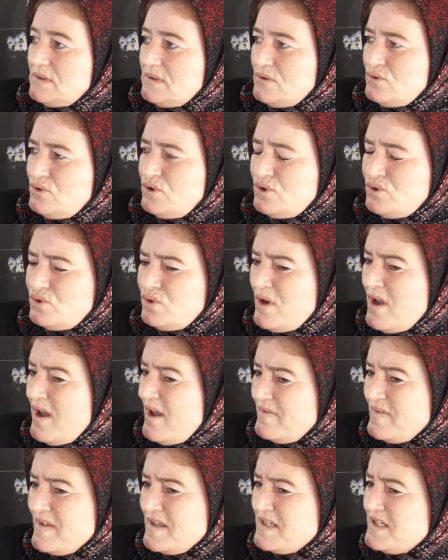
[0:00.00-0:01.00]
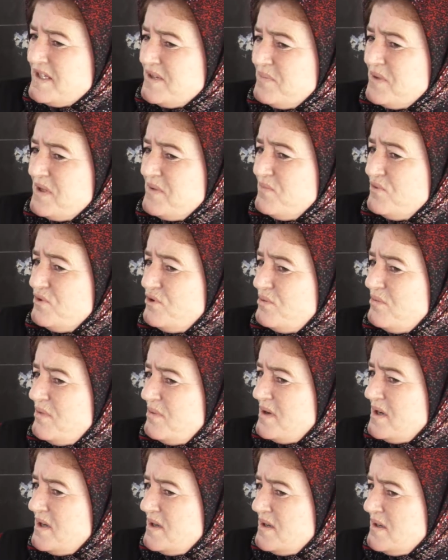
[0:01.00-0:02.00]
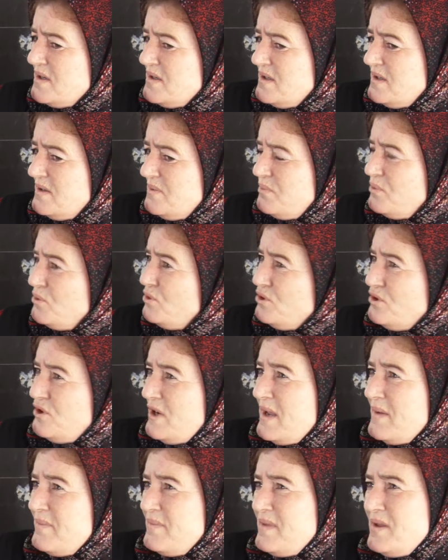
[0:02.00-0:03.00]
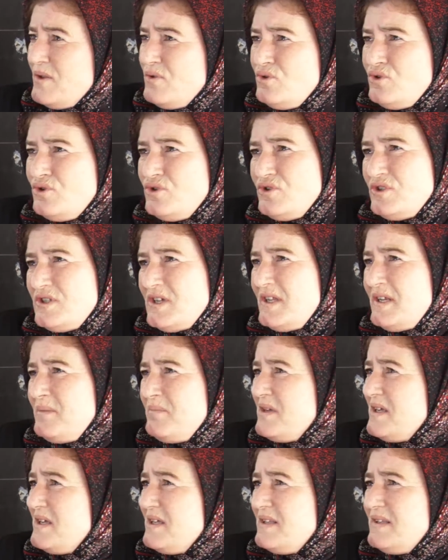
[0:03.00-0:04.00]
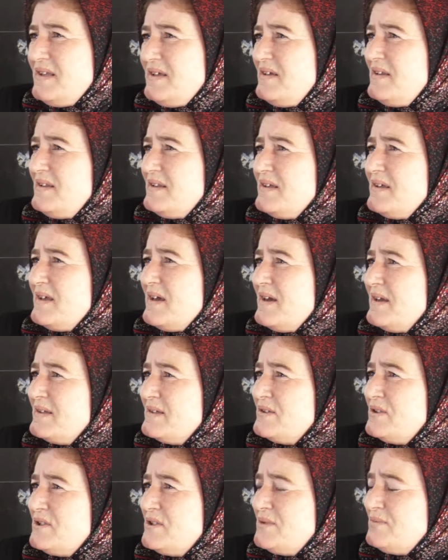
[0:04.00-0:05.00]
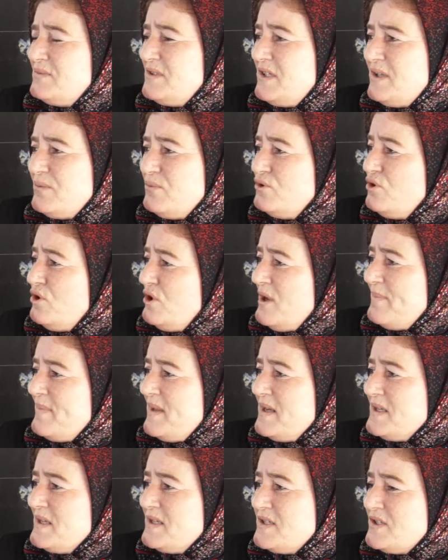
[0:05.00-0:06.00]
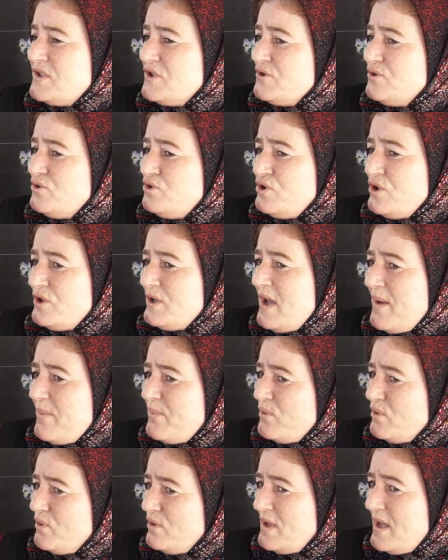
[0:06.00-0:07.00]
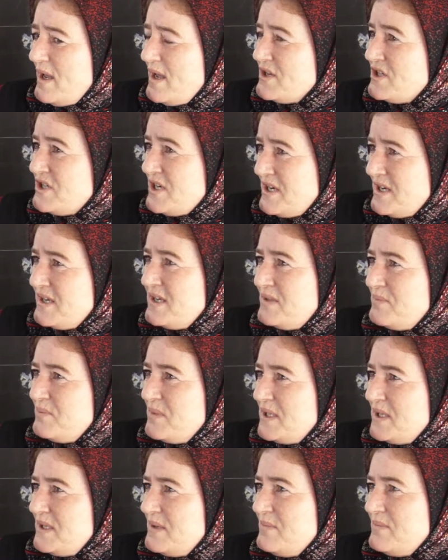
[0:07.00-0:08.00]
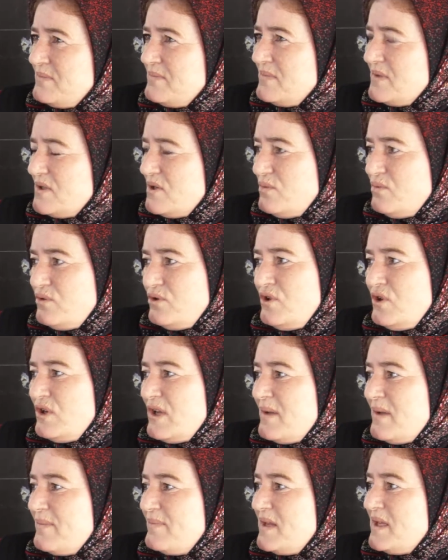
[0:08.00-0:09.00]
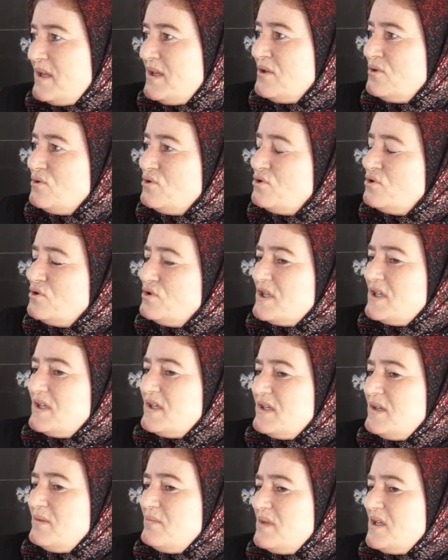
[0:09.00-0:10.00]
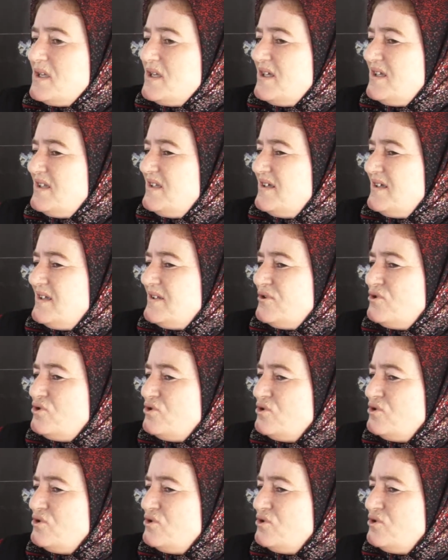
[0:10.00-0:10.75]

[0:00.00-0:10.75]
Şu an nasıl bilmiyorum ama bir dönemde düşüncelerim iyi değildi yani. Şimdiki bu dönemde nasıl çalışıyor, ne yapıyor daha şey gitmedim. Öbür dönemdeki düşüncelerim iyi değildi.